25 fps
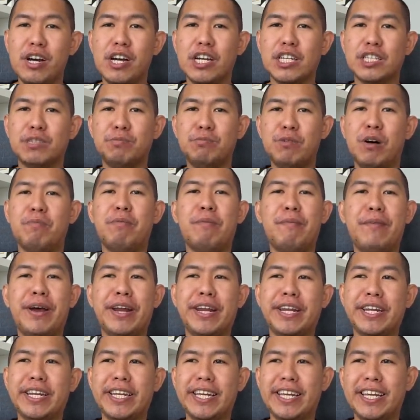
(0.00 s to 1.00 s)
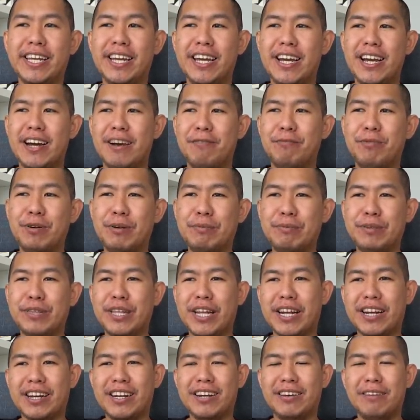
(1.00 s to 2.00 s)
Semua pemain ini
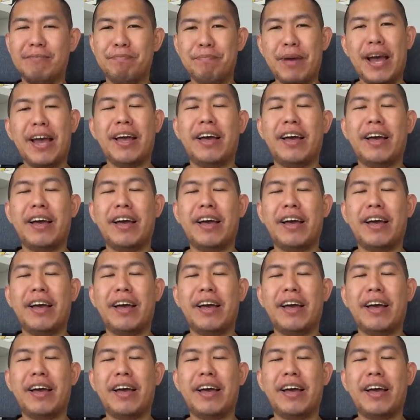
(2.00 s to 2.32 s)
bener